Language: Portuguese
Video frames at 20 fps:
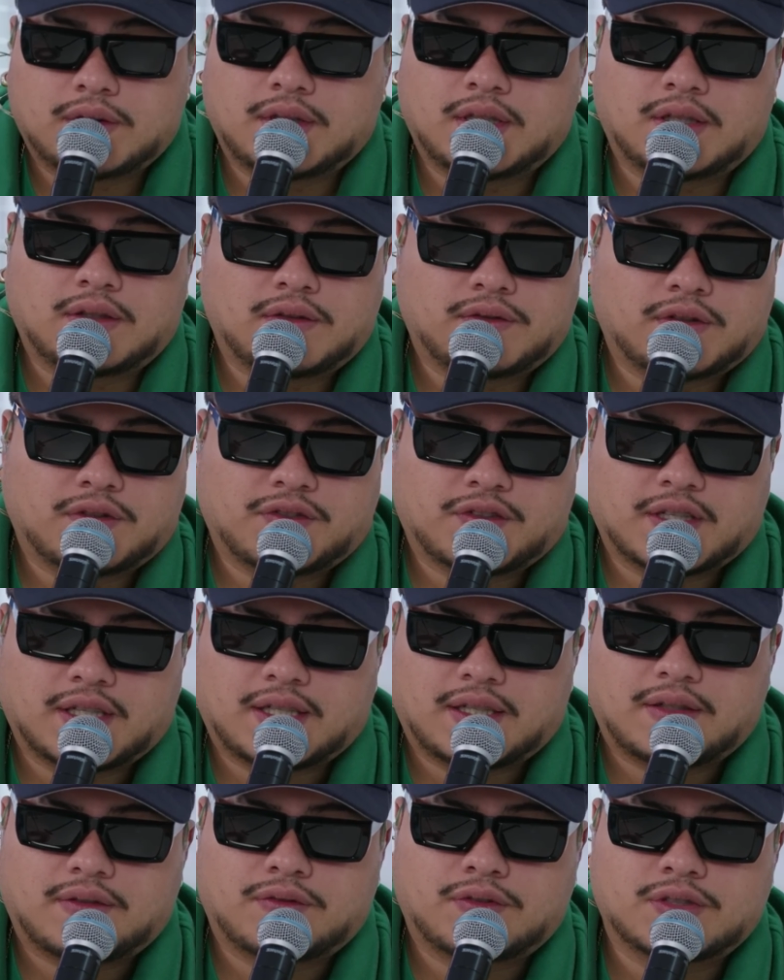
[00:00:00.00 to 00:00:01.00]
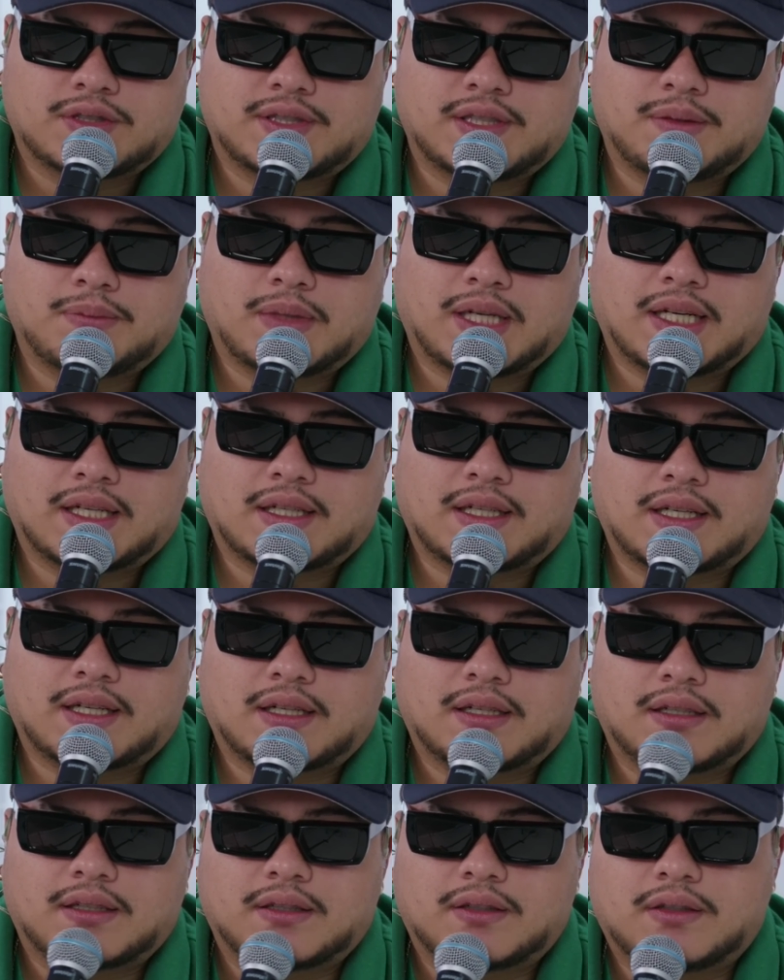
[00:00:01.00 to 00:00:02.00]
Não, não vou falar. Você
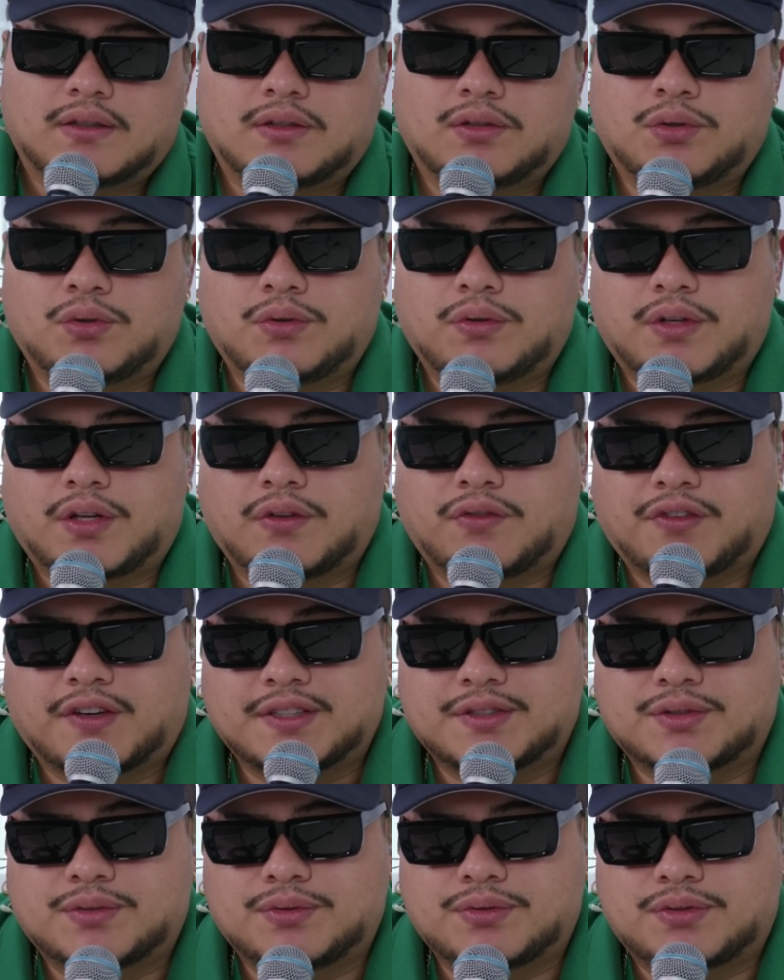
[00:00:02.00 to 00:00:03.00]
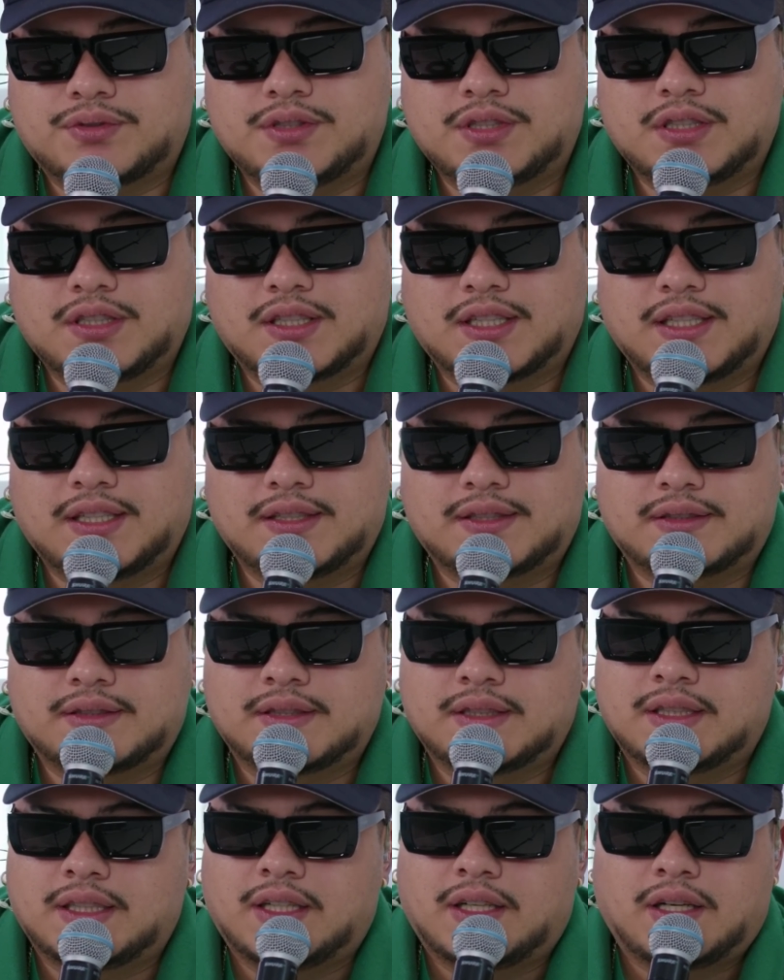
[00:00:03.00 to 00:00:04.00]
marca, ou que faz curso de inglês,
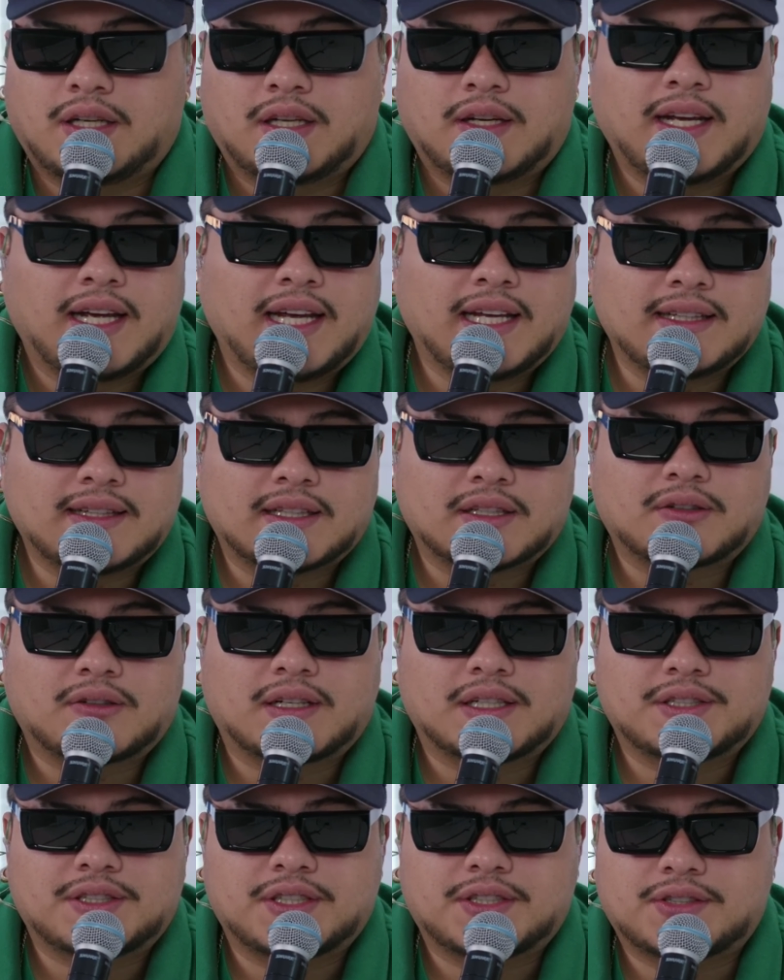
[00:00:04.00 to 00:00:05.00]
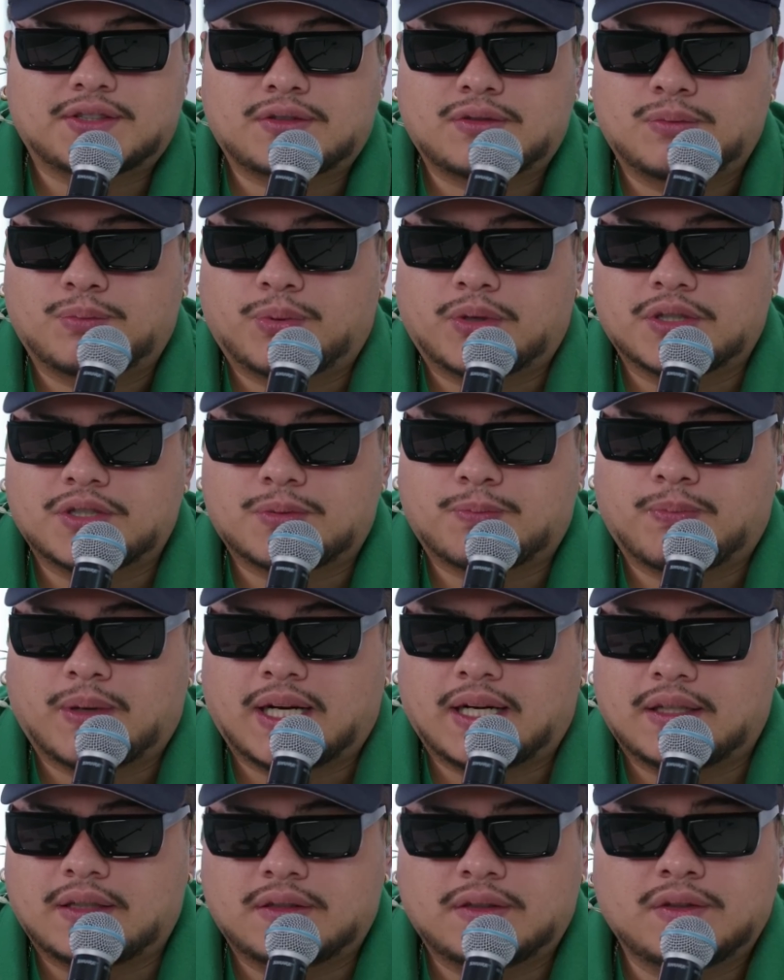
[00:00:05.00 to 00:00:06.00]
entra com a gente com Pode
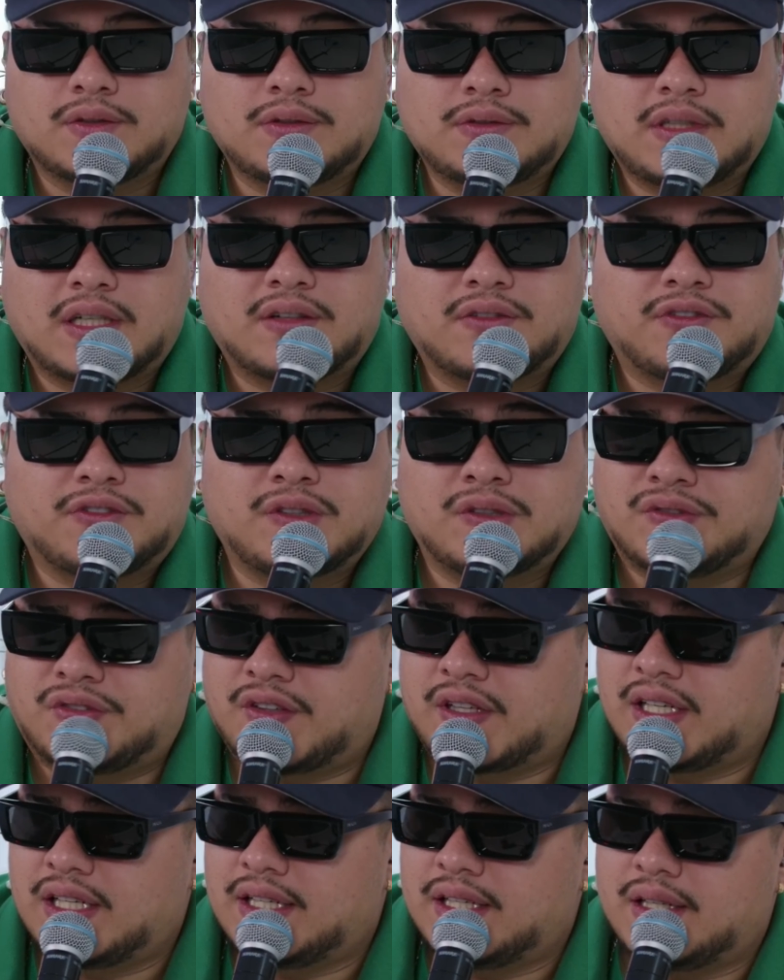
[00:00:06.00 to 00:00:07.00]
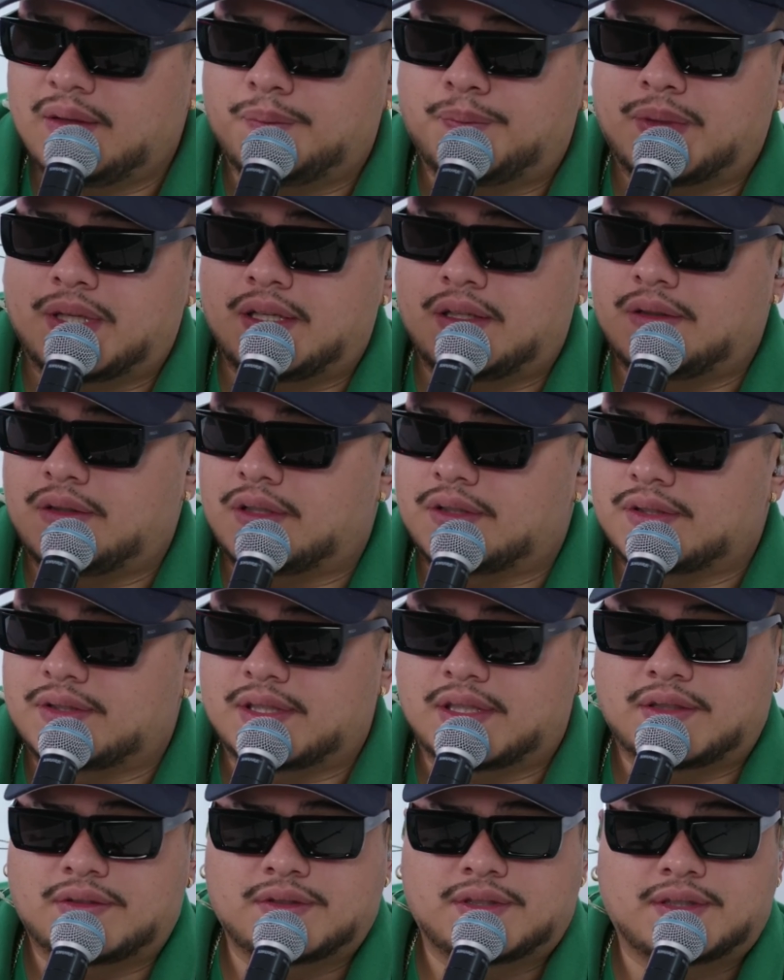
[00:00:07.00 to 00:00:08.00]
Par. Não, não falei nem pra nós
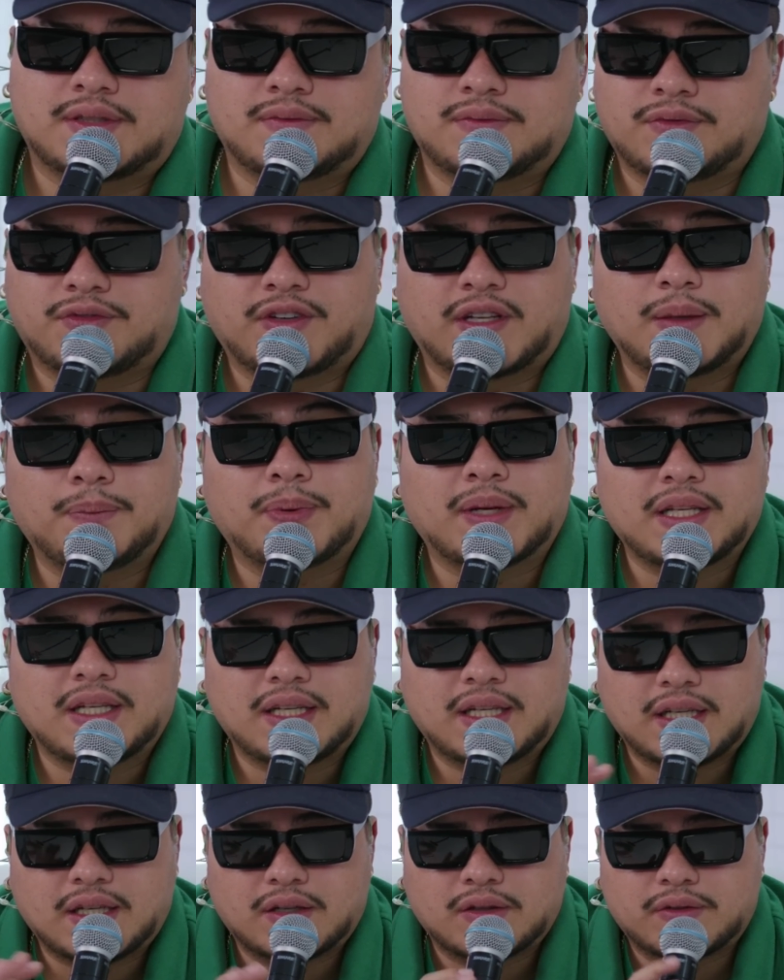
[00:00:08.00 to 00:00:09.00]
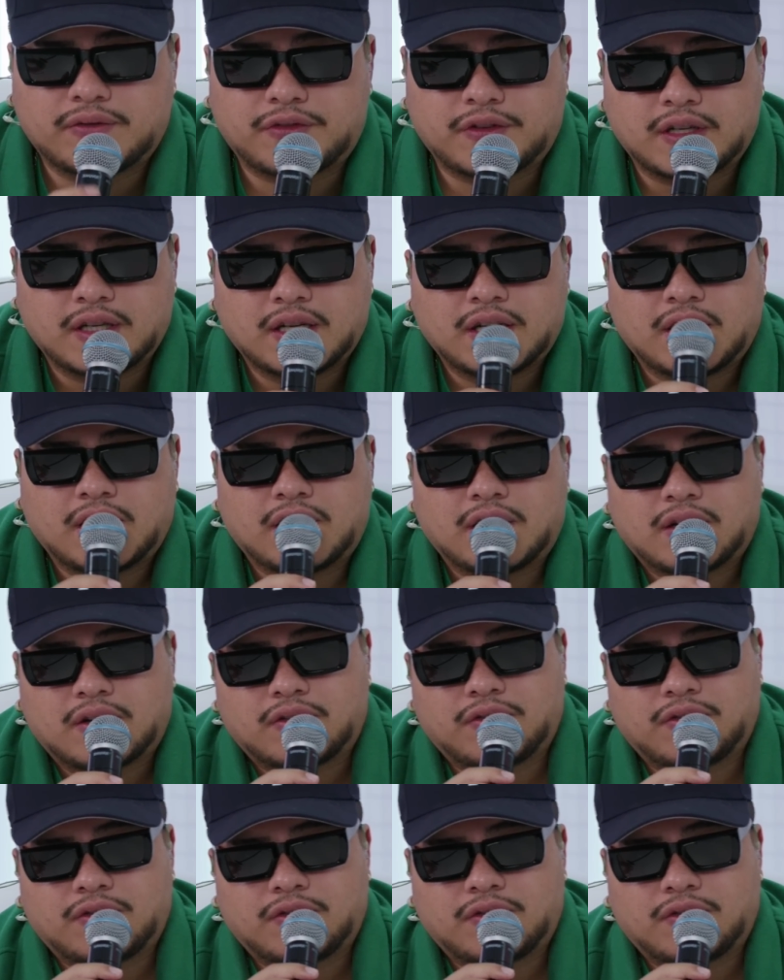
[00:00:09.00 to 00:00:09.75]
anos, Não falei pra ninguém. Tá falando agora.